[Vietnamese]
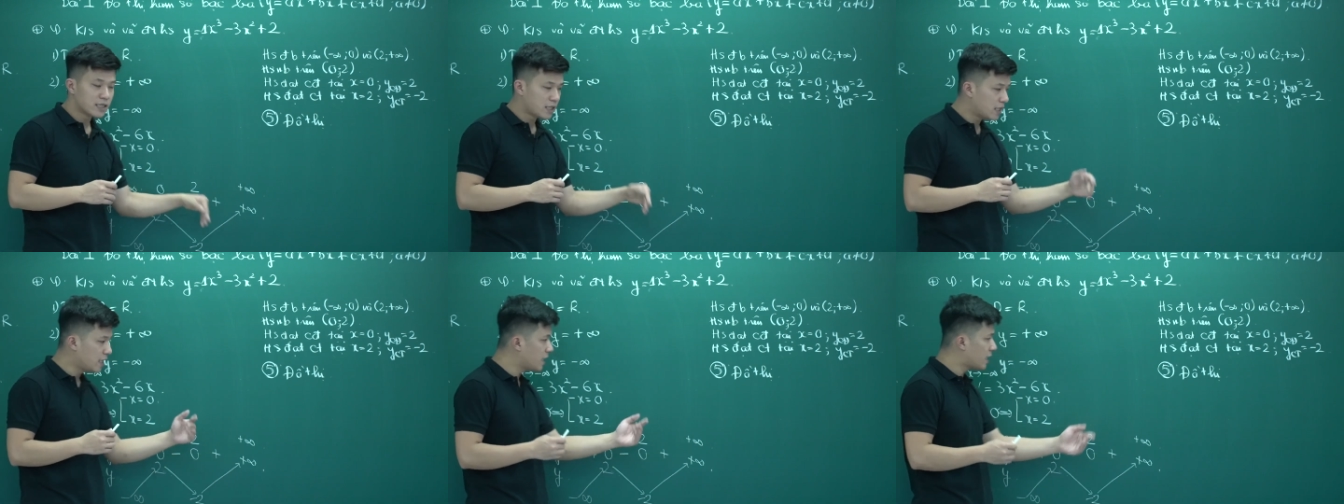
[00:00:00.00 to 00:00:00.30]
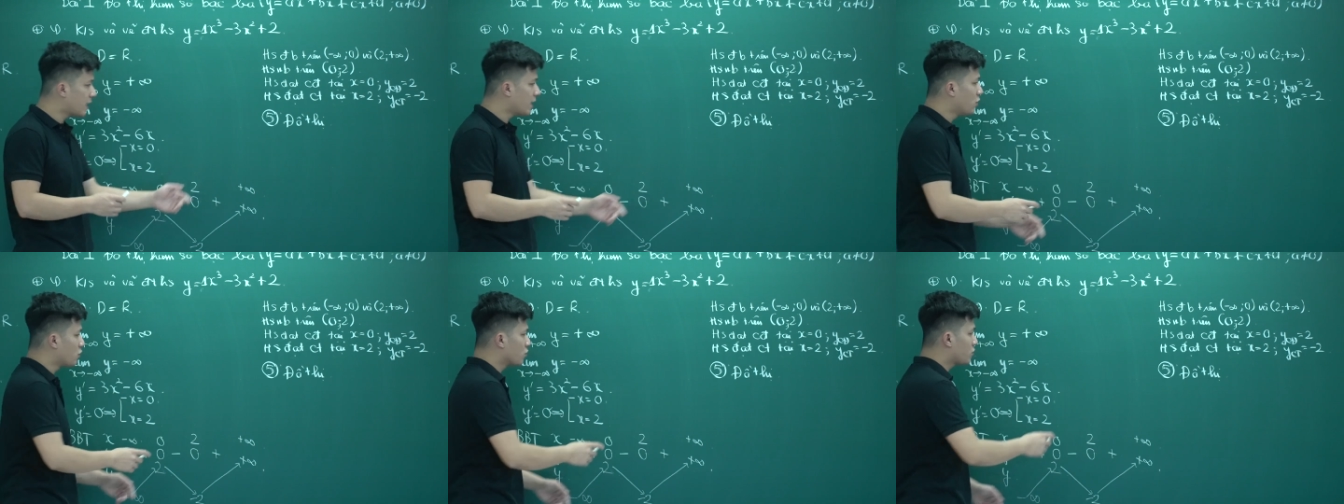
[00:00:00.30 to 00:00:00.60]

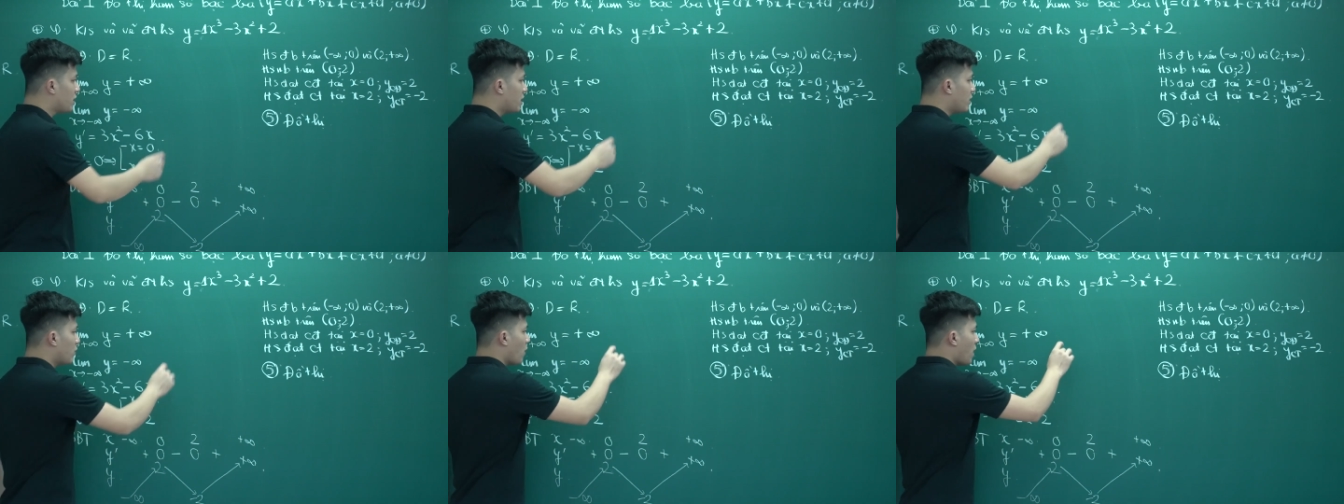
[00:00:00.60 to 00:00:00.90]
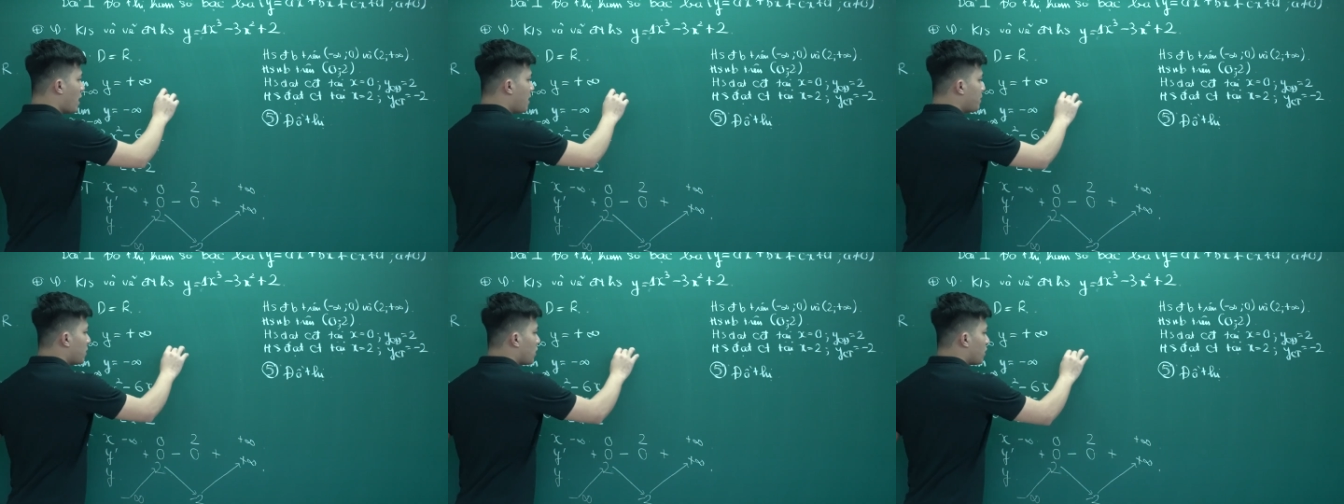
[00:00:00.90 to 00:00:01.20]
thì cái đồ thị của
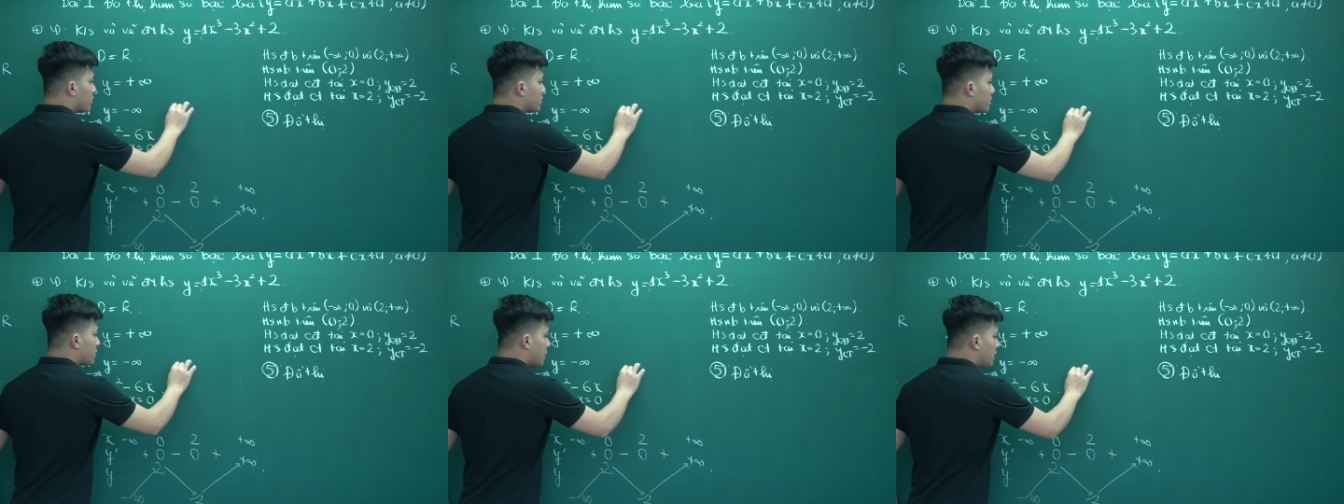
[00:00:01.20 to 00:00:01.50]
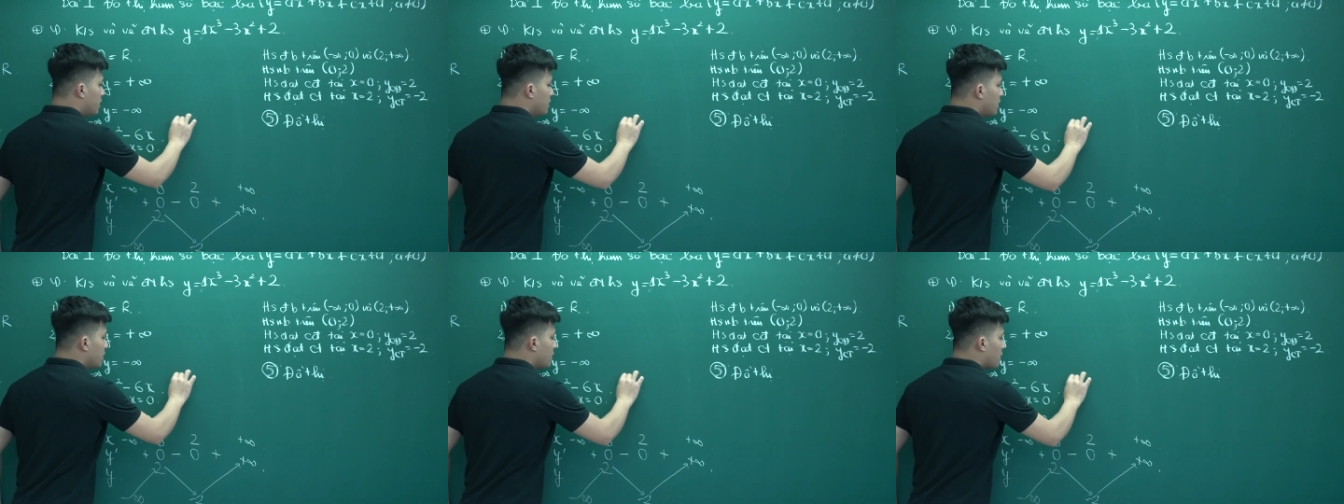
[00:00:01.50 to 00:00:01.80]
em nó
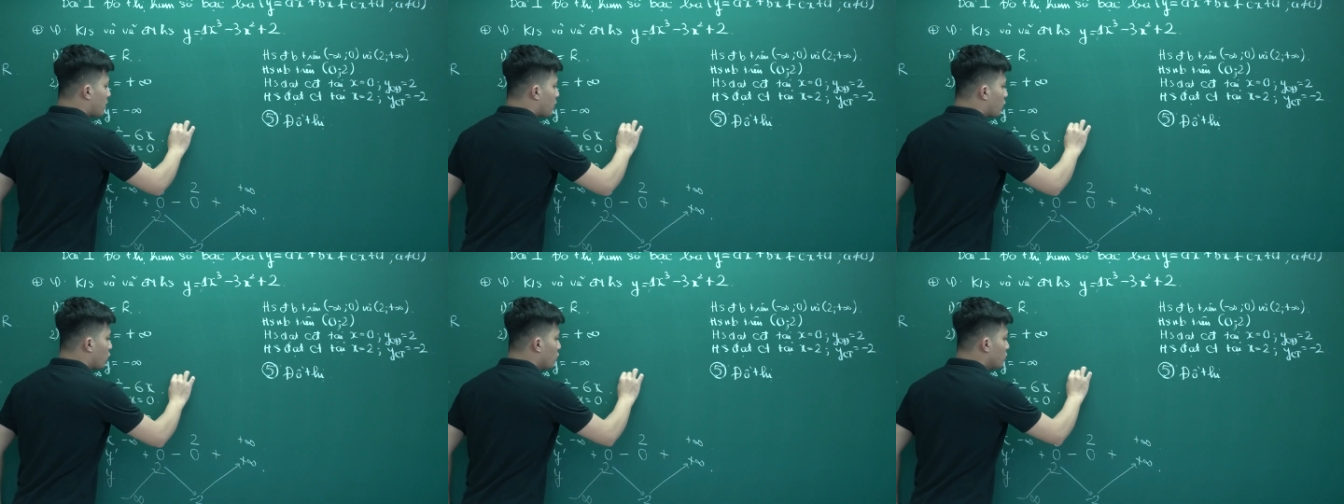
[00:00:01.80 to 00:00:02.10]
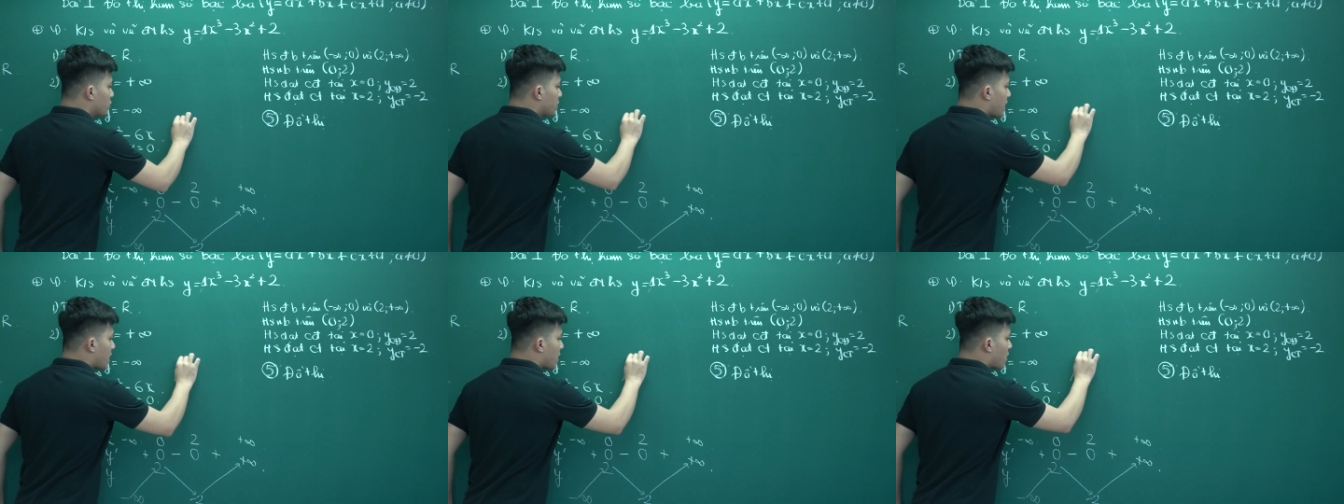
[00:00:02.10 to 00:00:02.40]
tí nữa nó
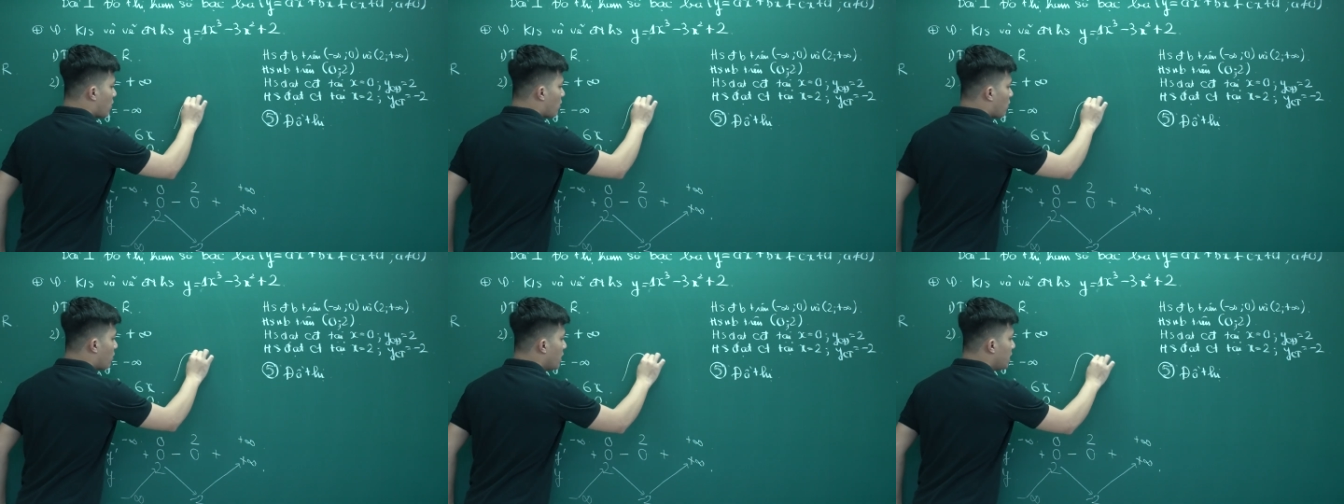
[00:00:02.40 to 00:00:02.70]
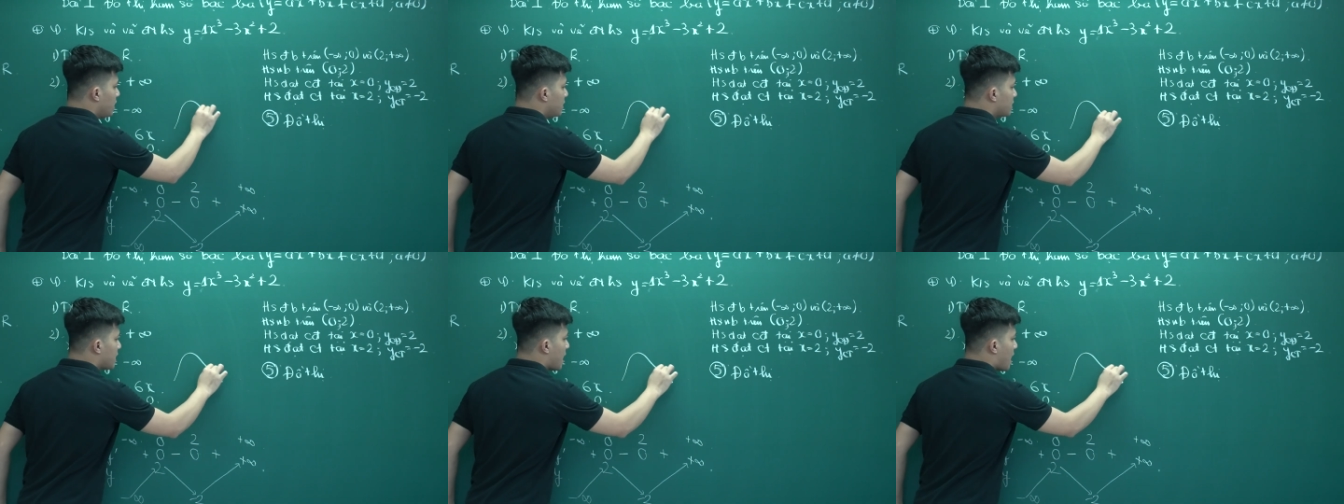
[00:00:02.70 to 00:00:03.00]
cũng sẽ có
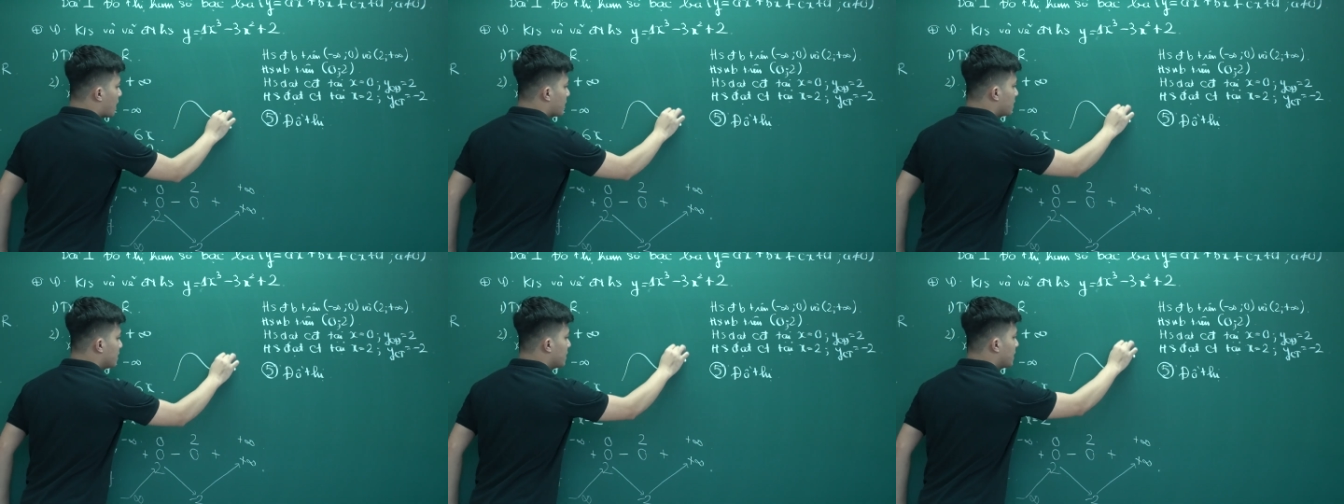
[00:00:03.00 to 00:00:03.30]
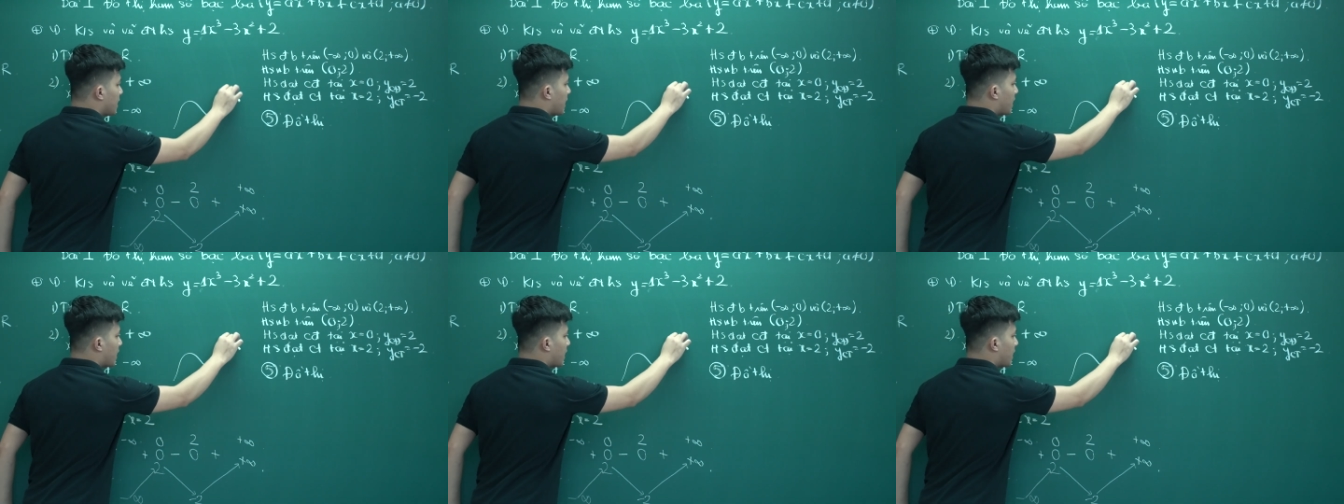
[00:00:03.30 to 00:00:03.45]
hình dạng như thế